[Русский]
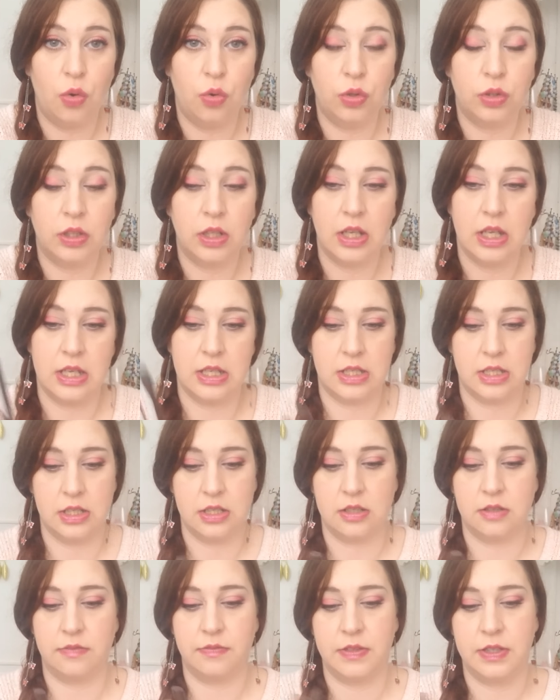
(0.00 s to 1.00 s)
от
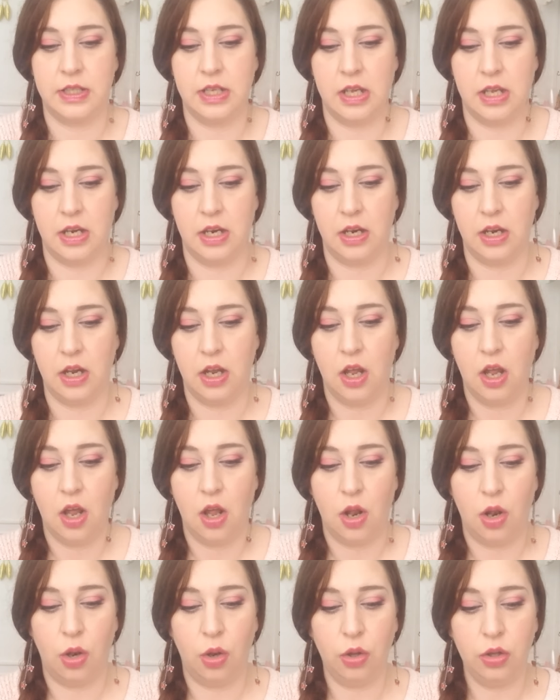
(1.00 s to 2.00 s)
Essence в серии
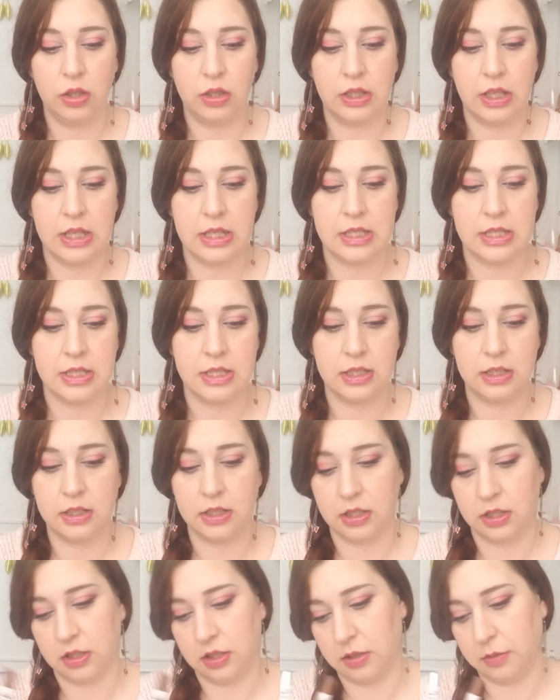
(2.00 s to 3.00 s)
Long
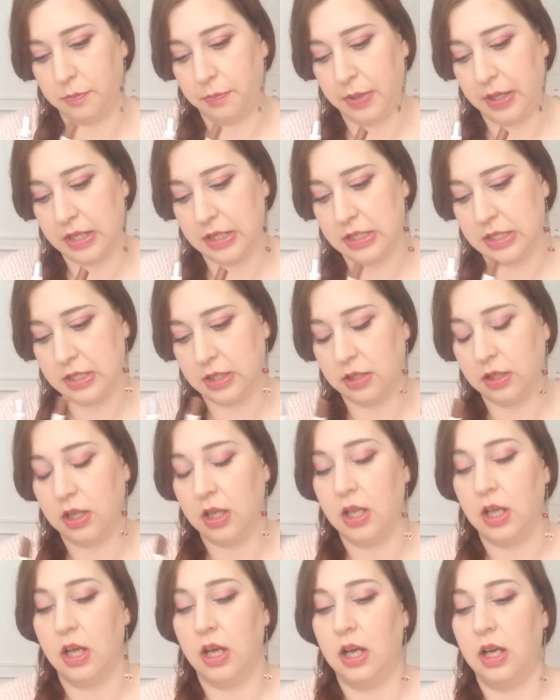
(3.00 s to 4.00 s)
Lasting Pencil,